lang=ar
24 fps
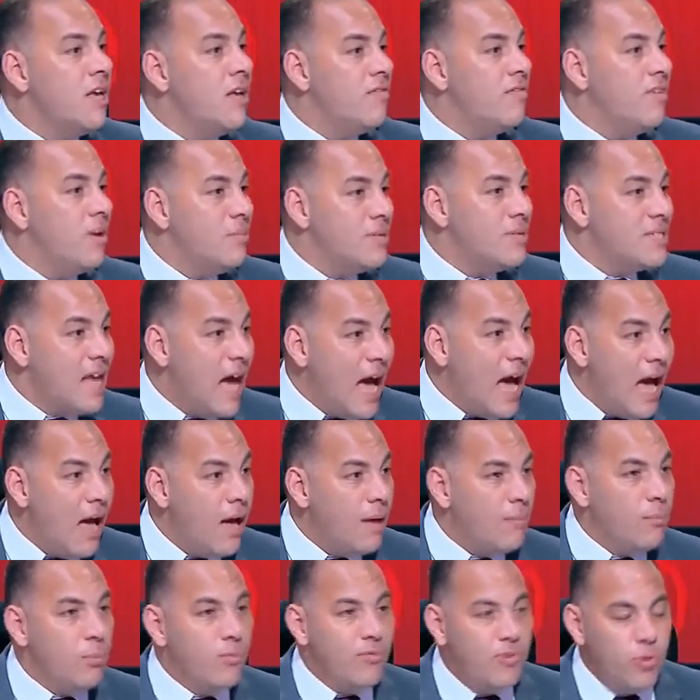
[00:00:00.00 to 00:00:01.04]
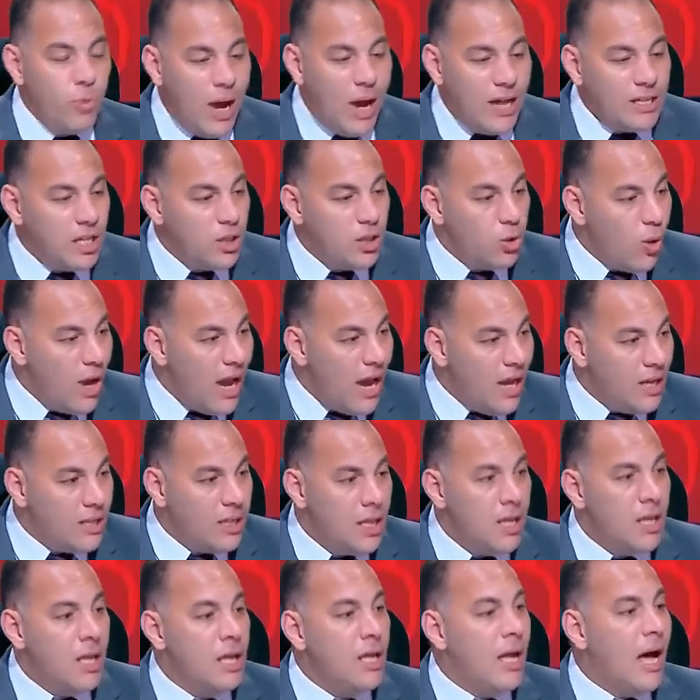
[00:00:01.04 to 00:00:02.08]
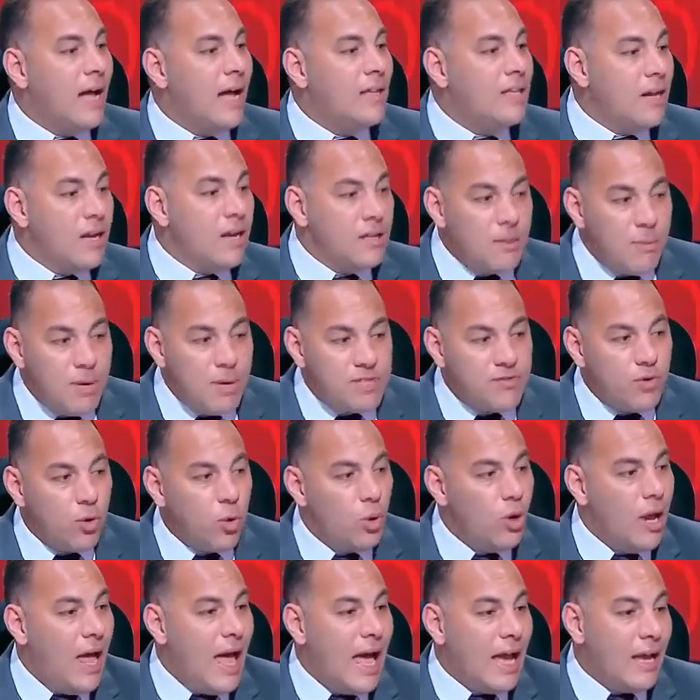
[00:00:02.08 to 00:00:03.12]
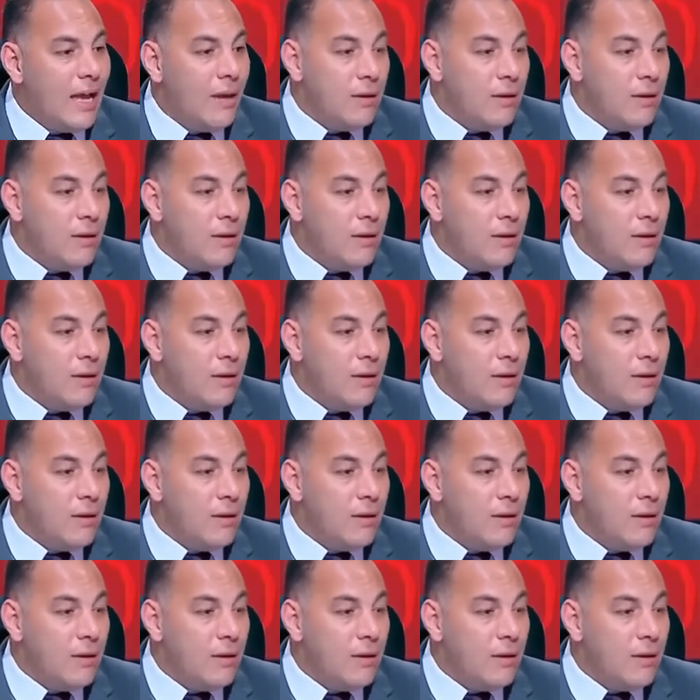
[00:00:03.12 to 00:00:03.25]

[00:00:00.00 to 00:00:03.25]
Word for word: في المساحه في الواحد ضد واحد عندنا تميز في كل حاجه